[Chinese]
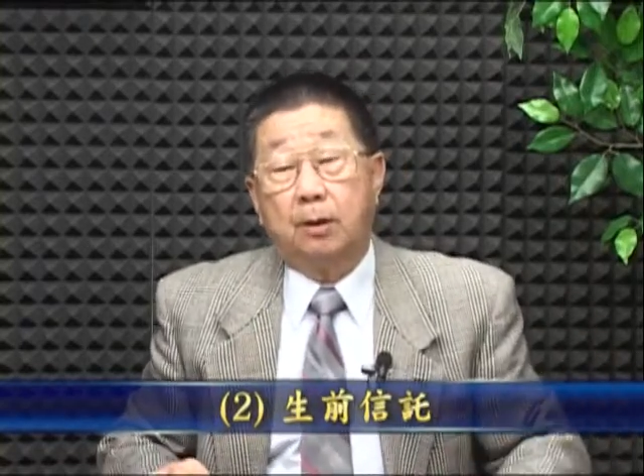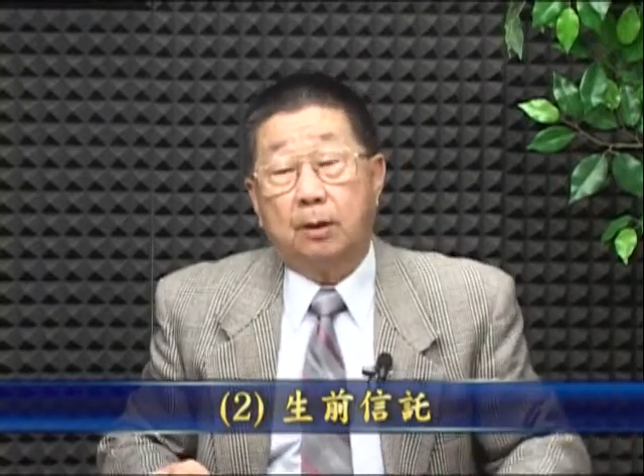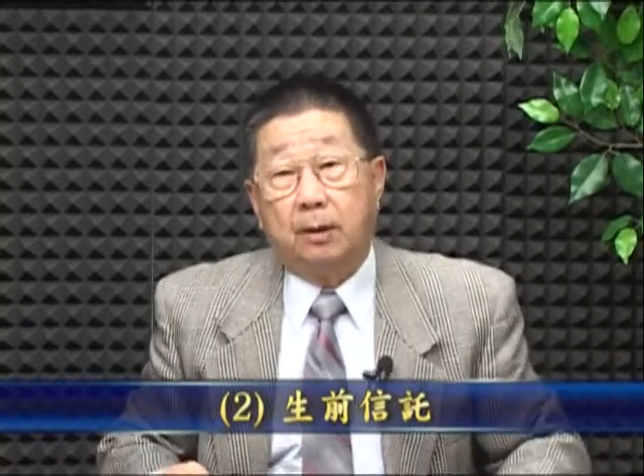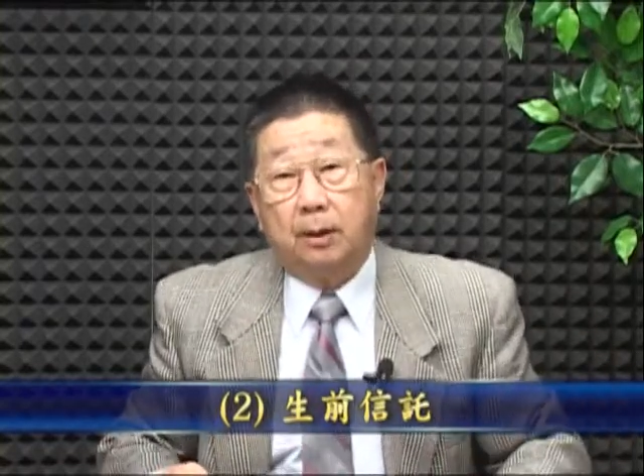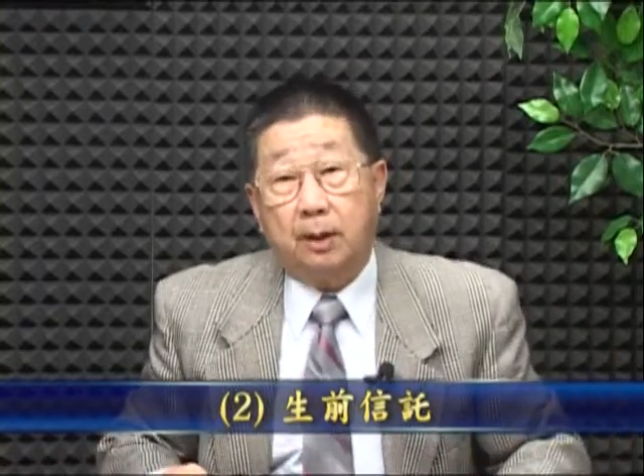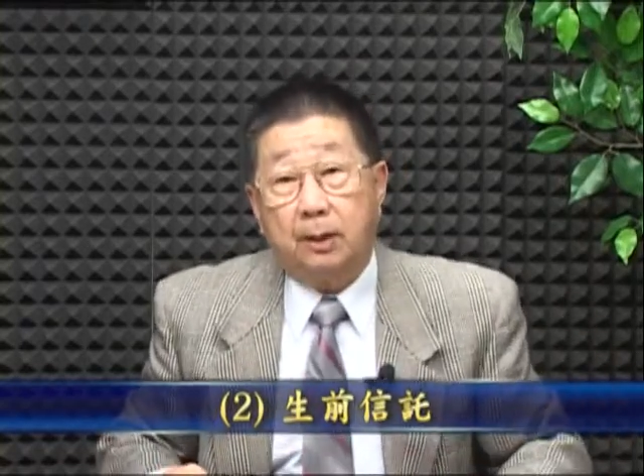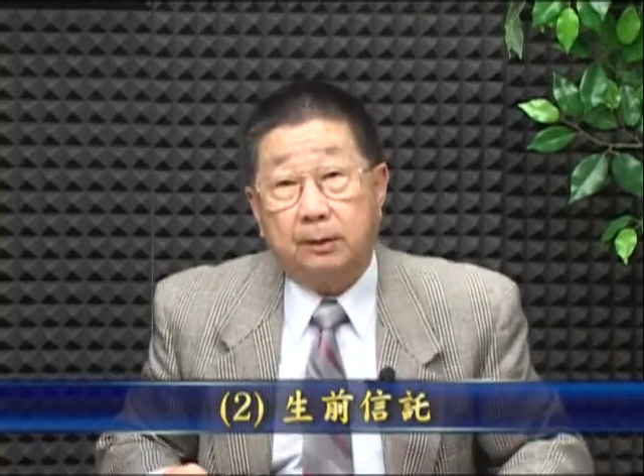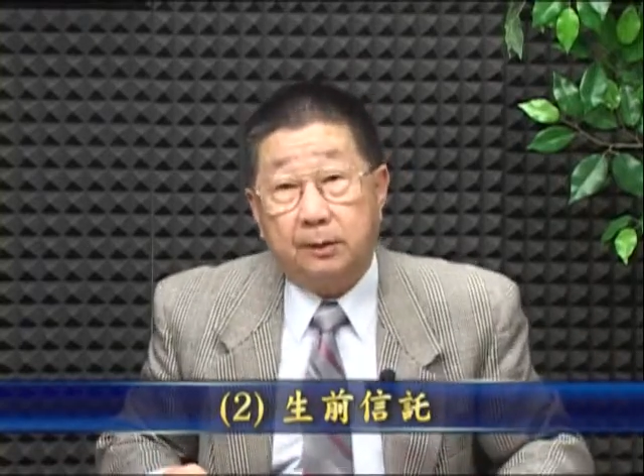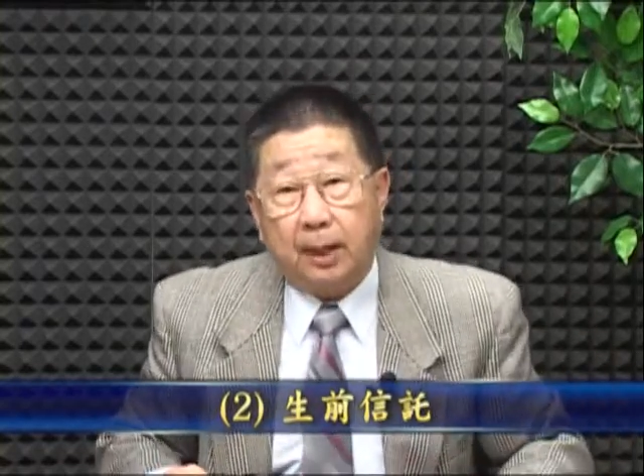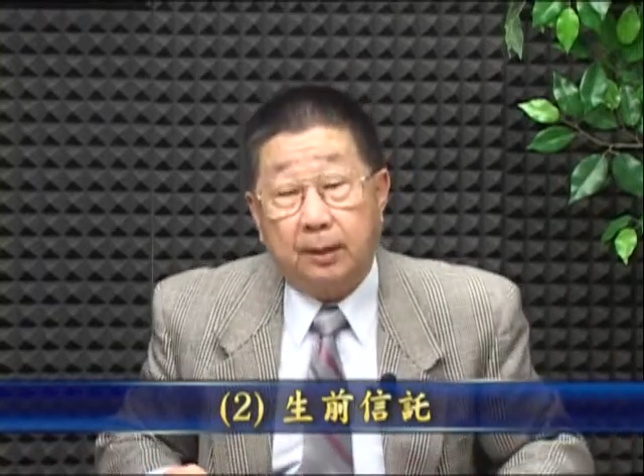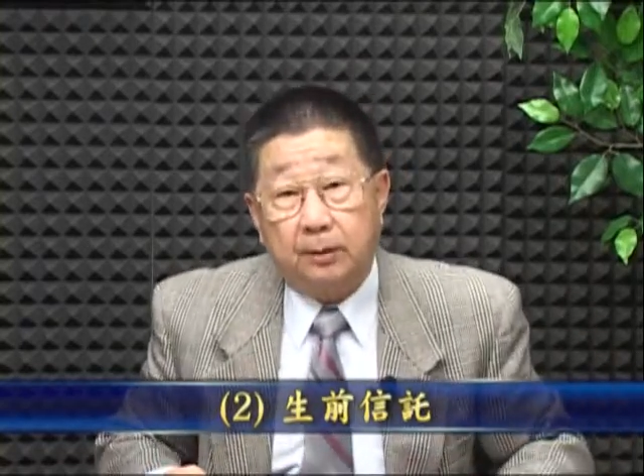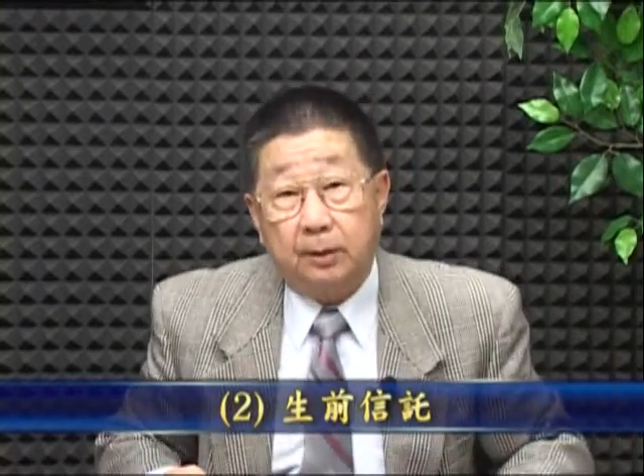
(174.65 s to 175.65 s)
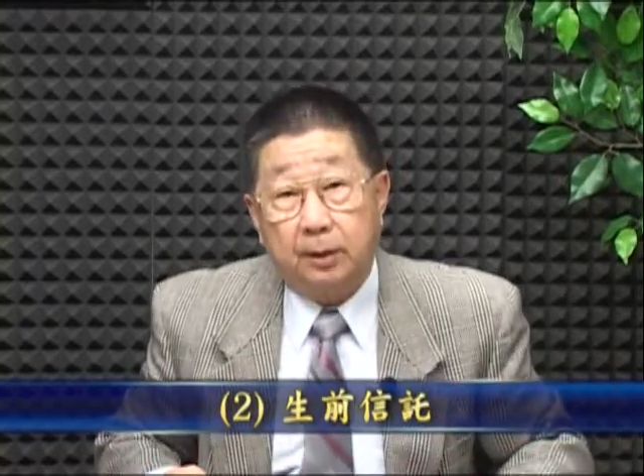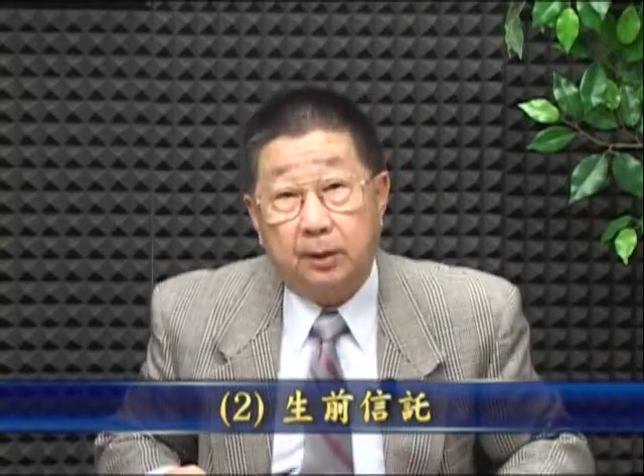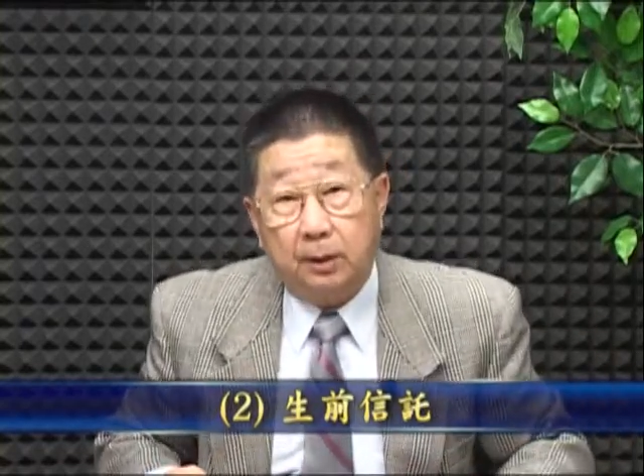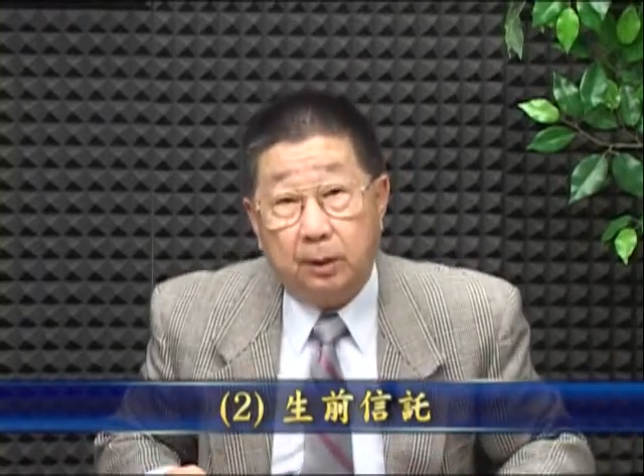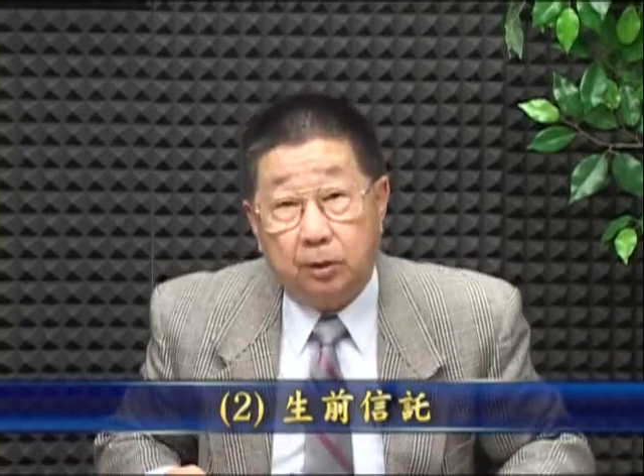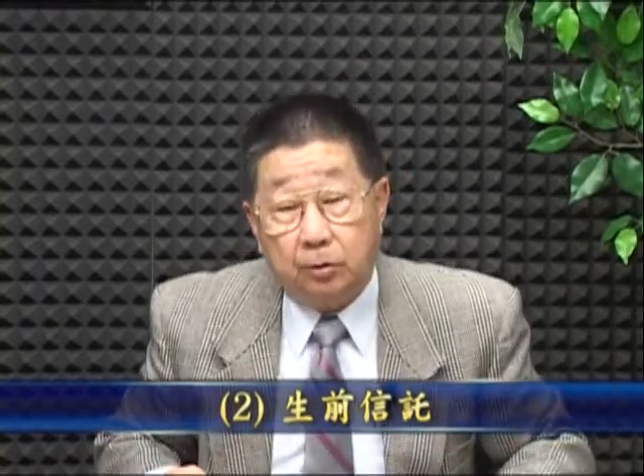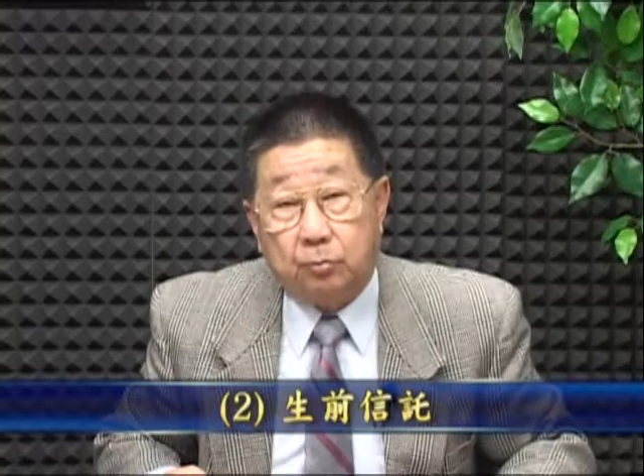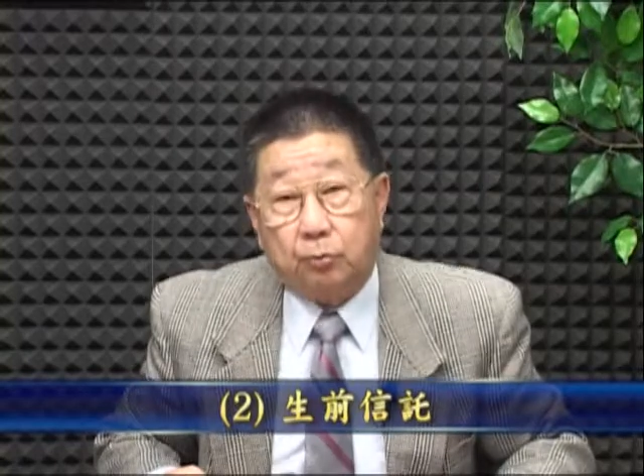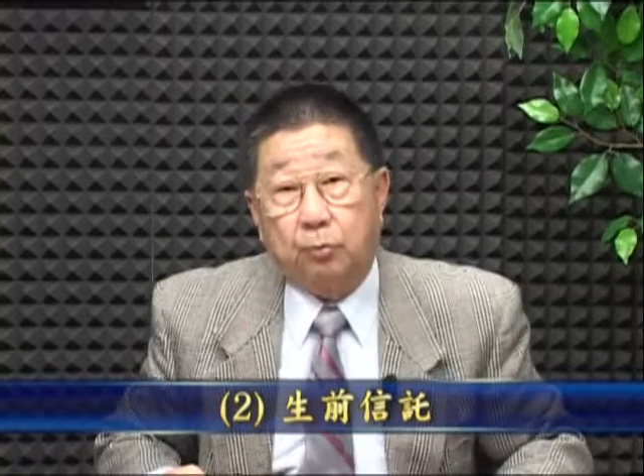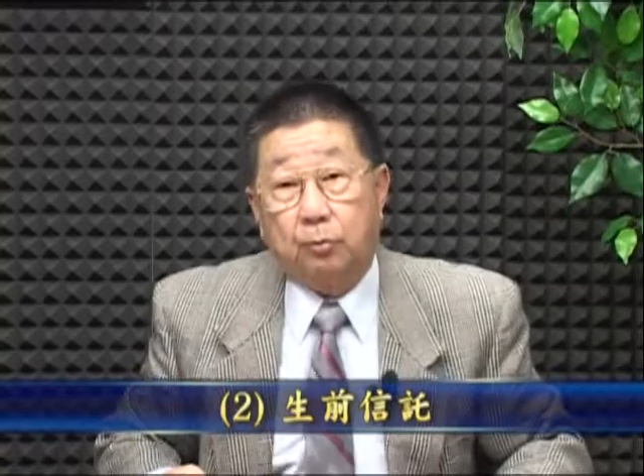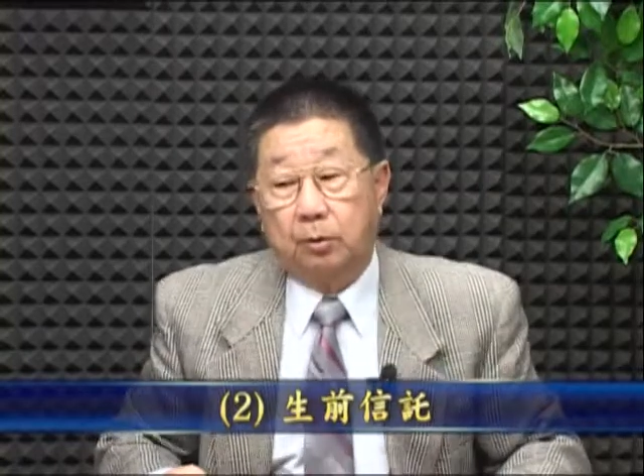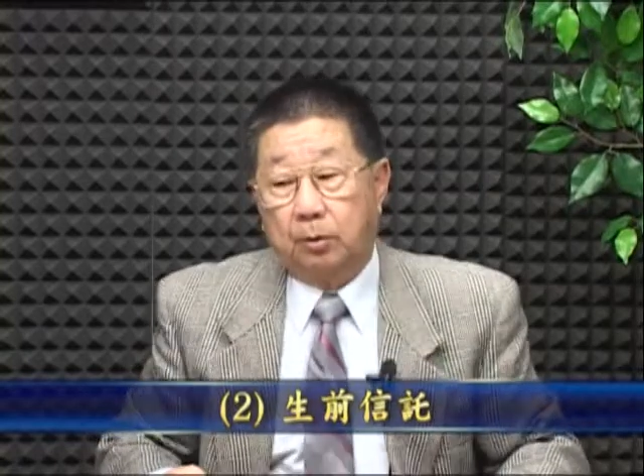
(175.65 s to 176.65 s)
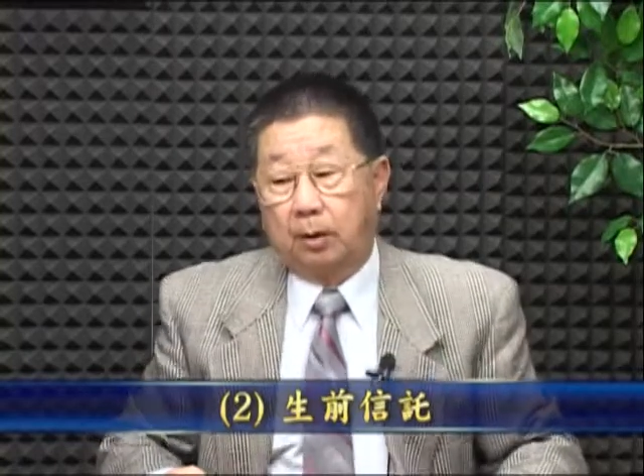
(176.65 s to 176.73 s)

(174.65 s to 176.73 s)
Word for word: 可以代替遗嘱，